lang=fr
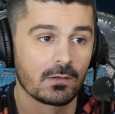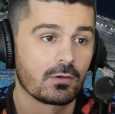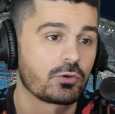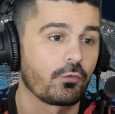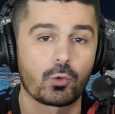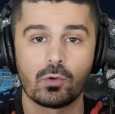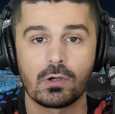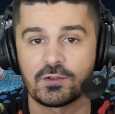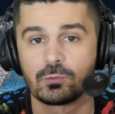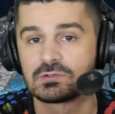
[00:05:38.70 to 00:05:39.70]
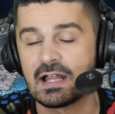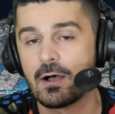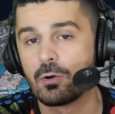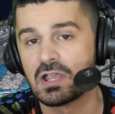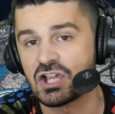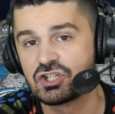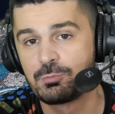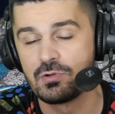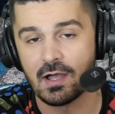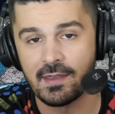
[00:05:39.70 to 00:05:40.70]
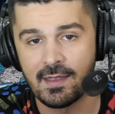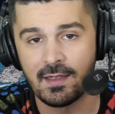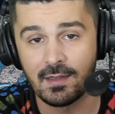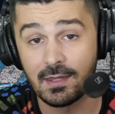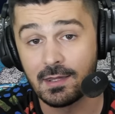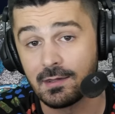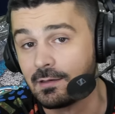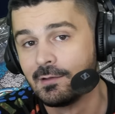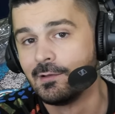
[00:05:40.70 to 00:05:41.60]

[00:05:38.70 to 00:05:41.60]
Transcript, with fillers: Sauf qu'à ce compte-là, on réagit plus à rien et